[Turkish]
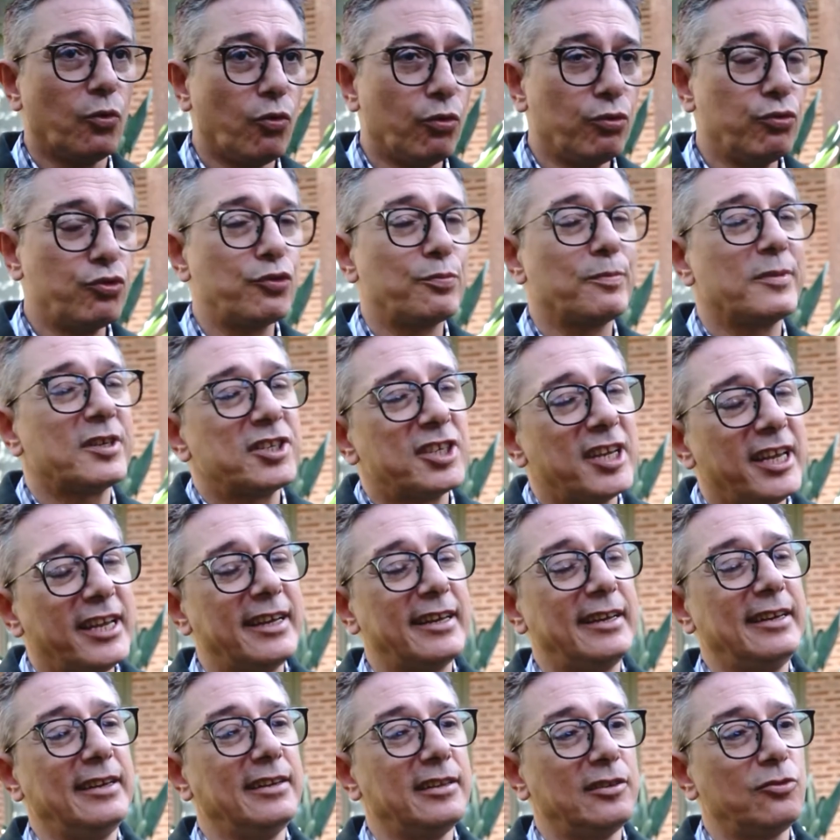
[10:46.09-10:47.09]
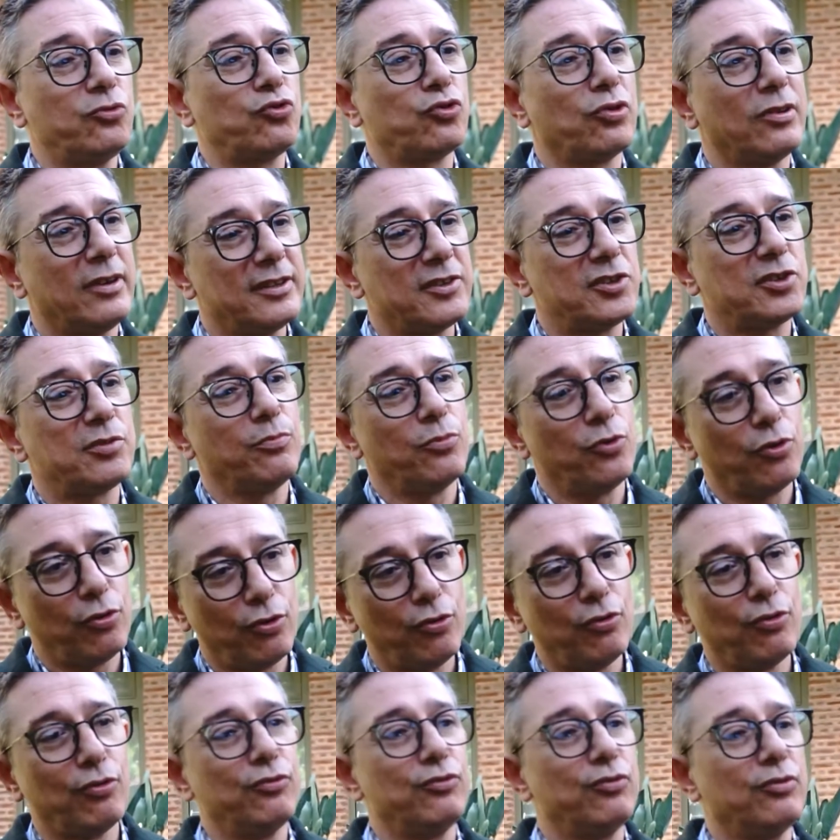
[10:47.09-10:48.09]
oluşma şeklinin şu an için
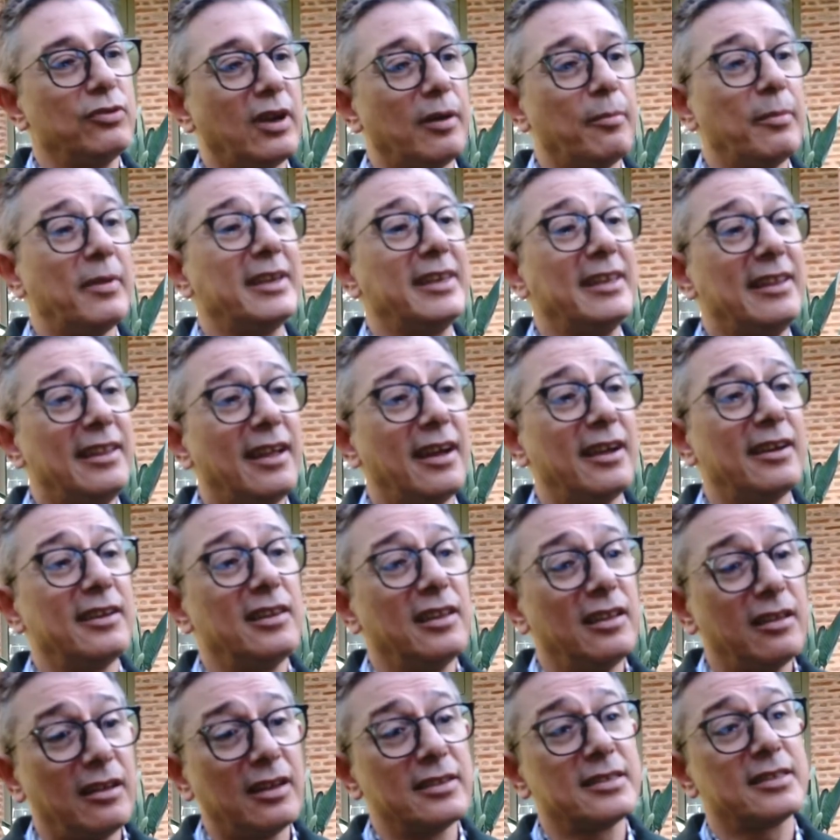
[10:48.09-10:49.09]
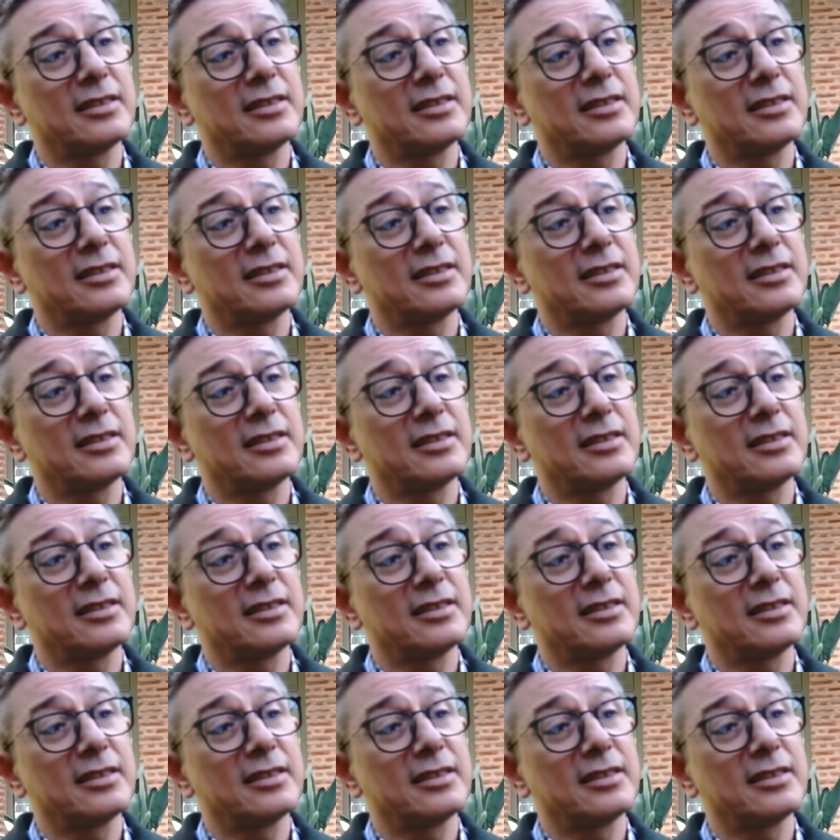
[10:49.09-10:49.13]
böyle olduğunu ama ileride